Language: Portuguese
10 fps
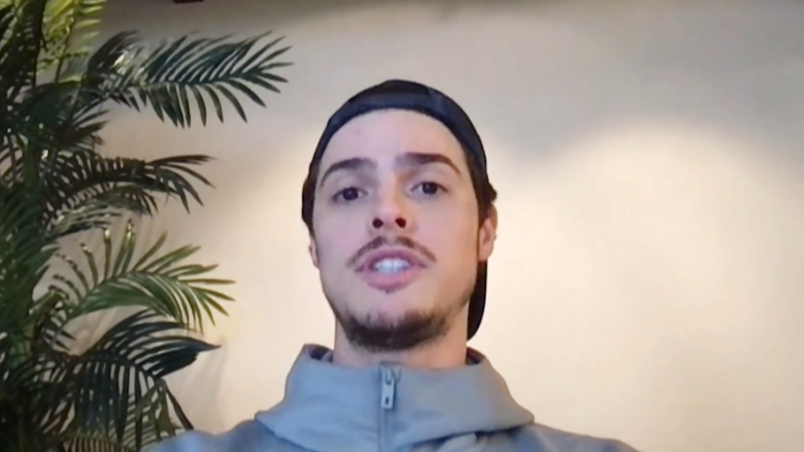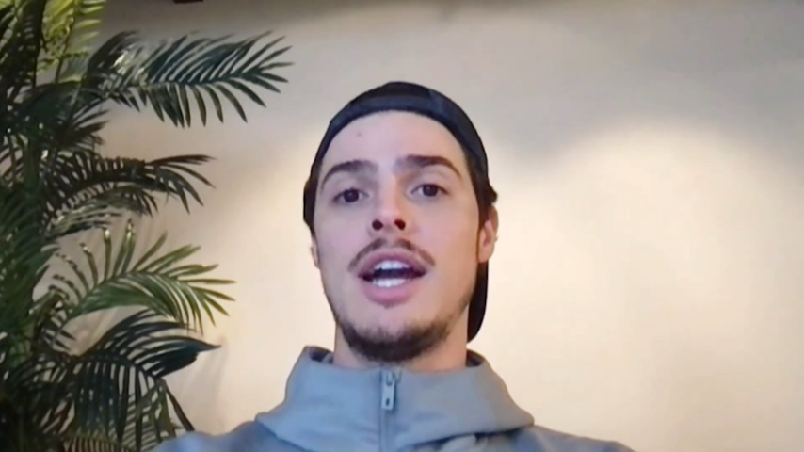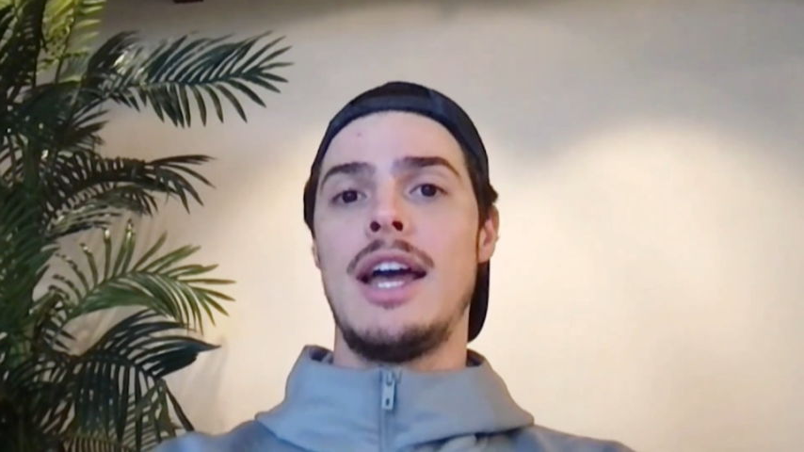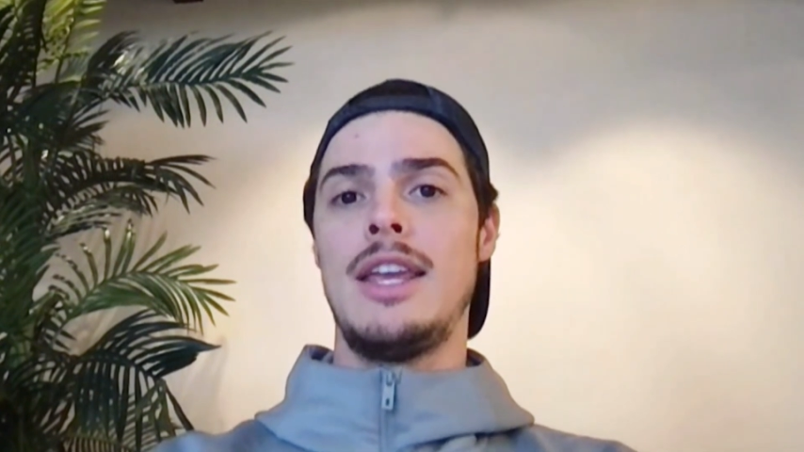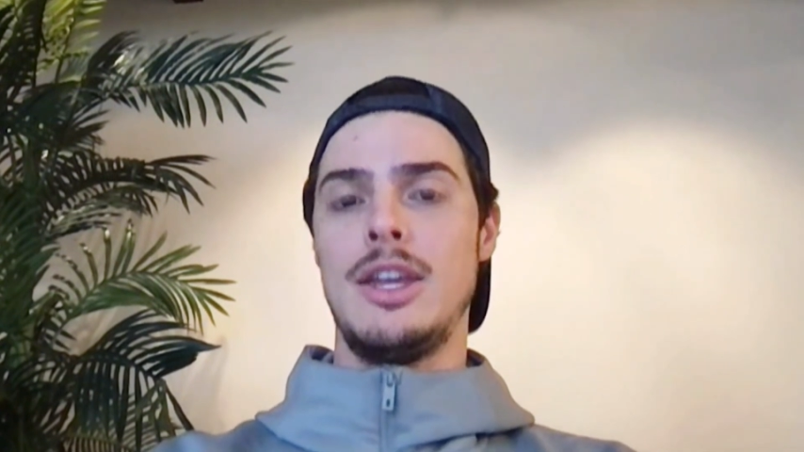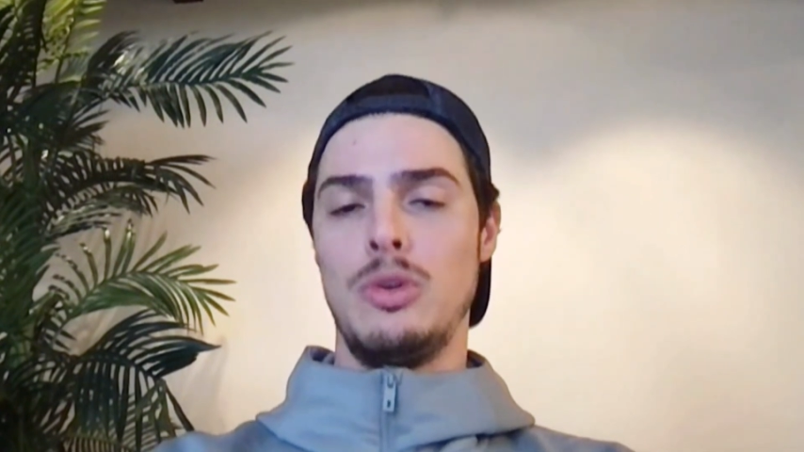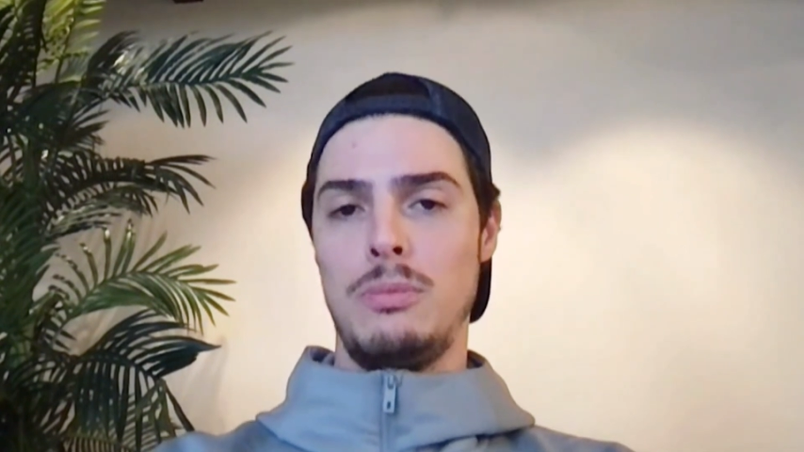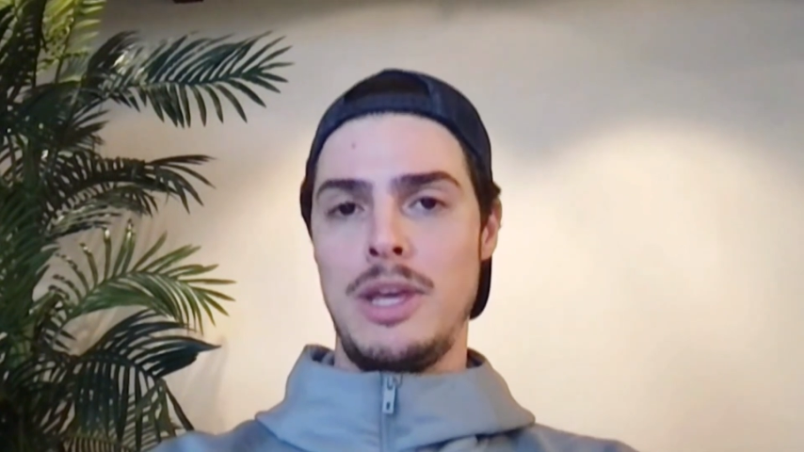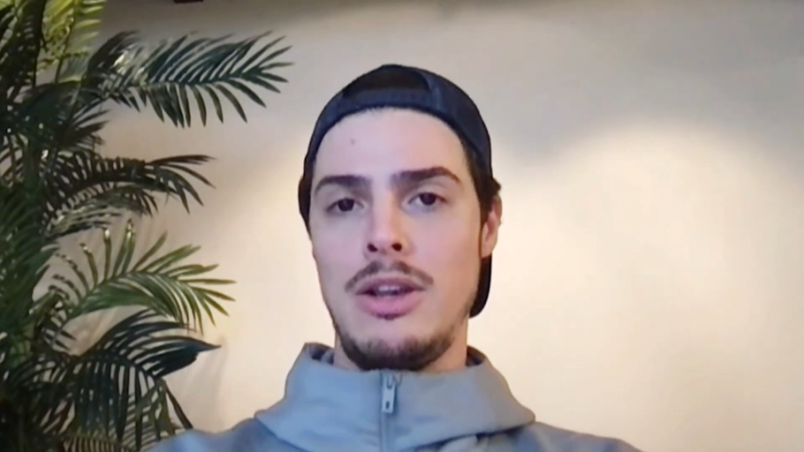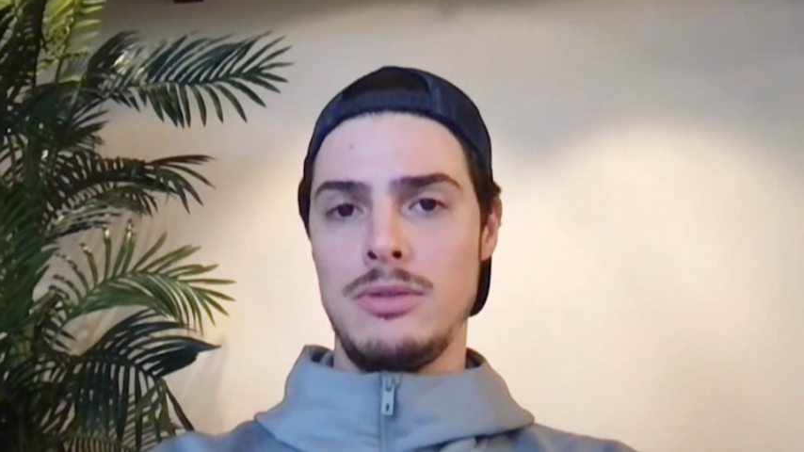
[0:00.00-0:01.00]
cigarrinha do
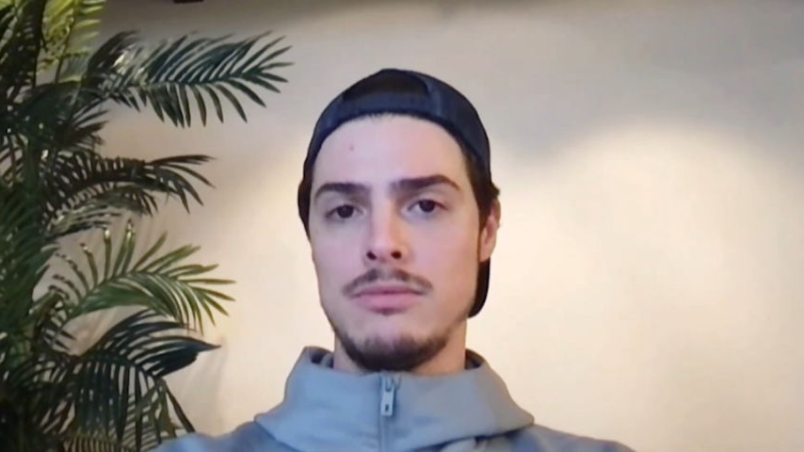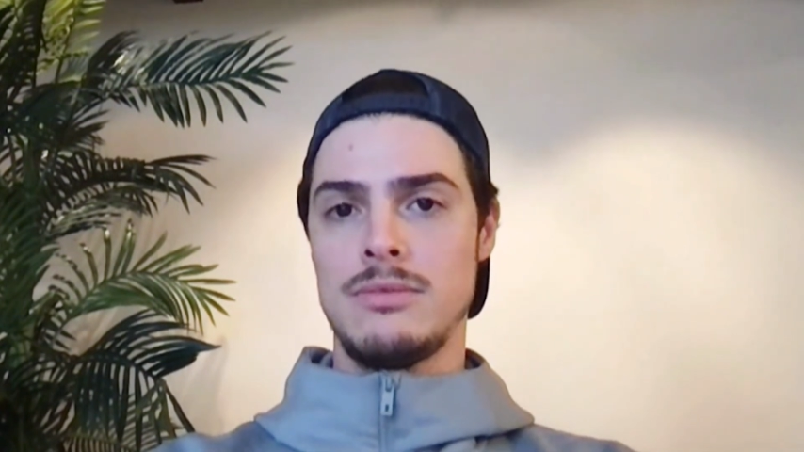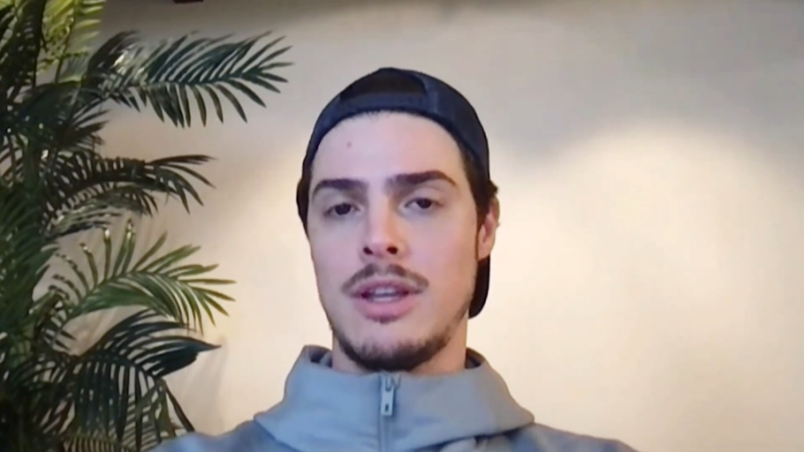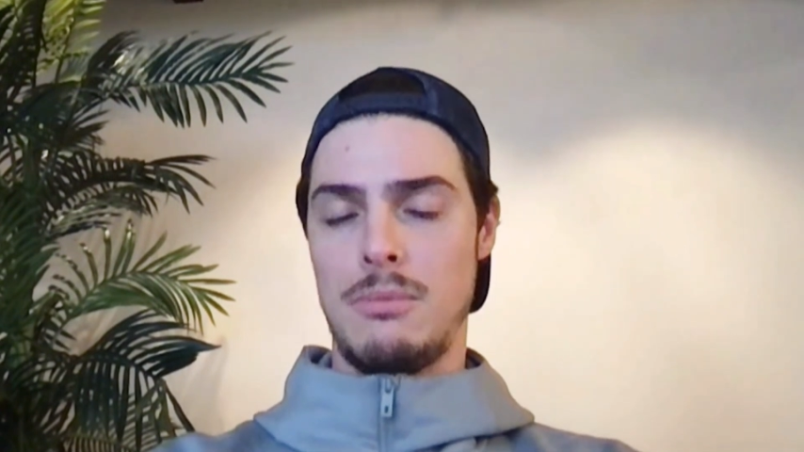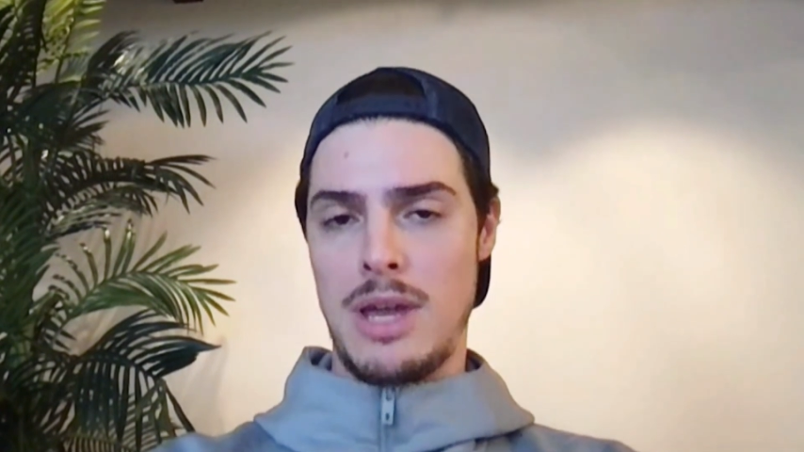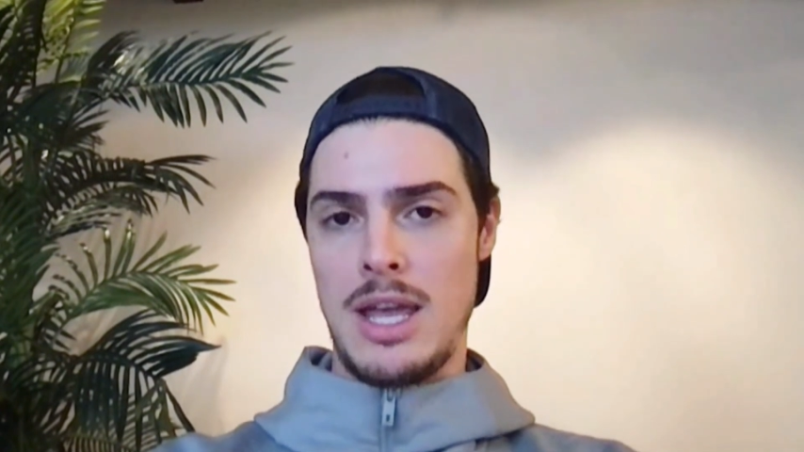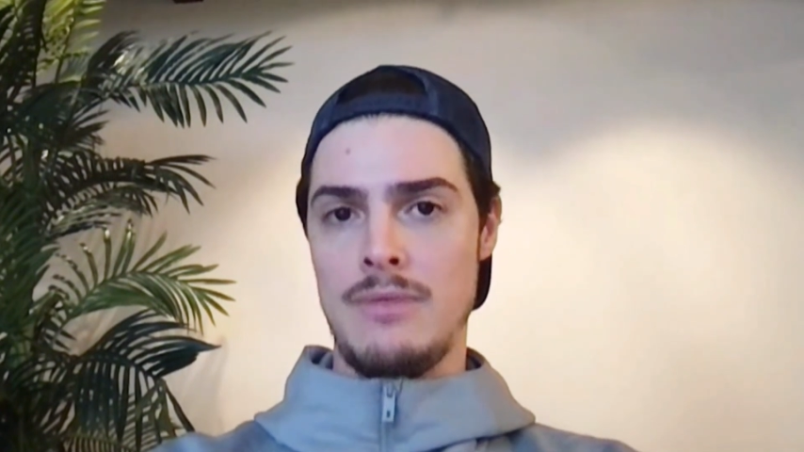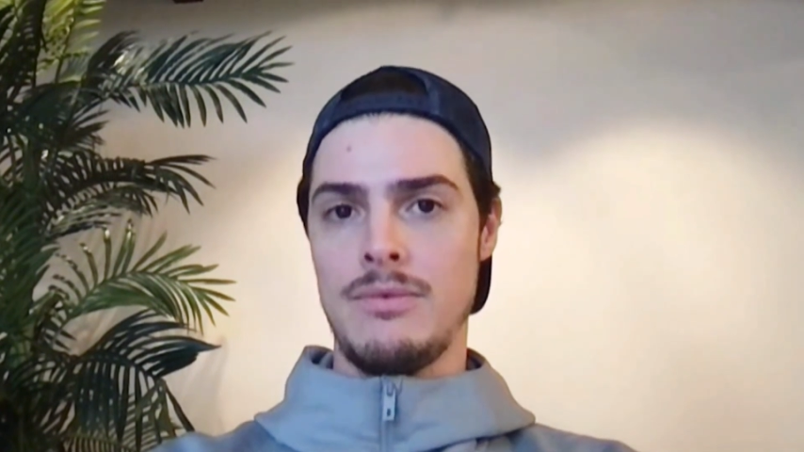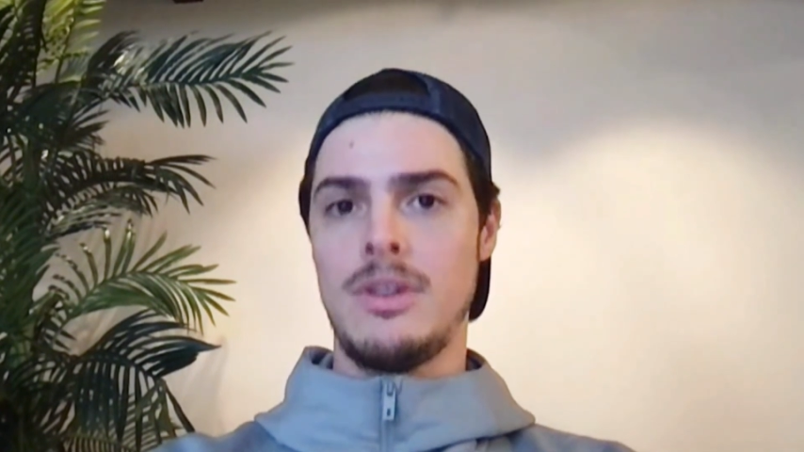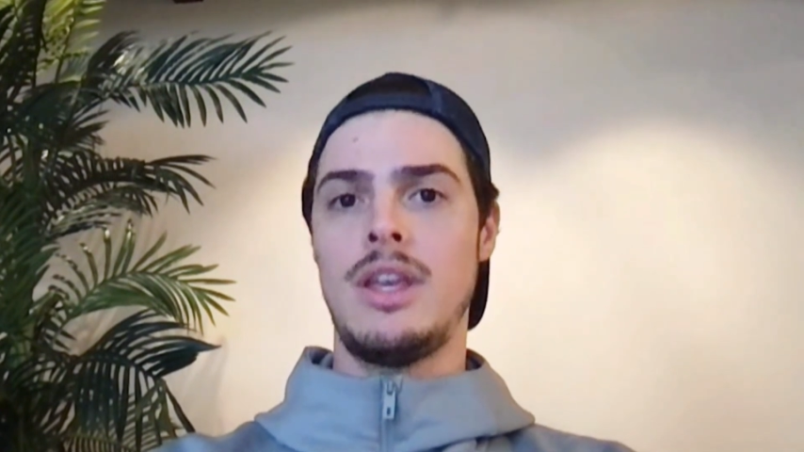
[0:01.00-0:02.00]
milho também,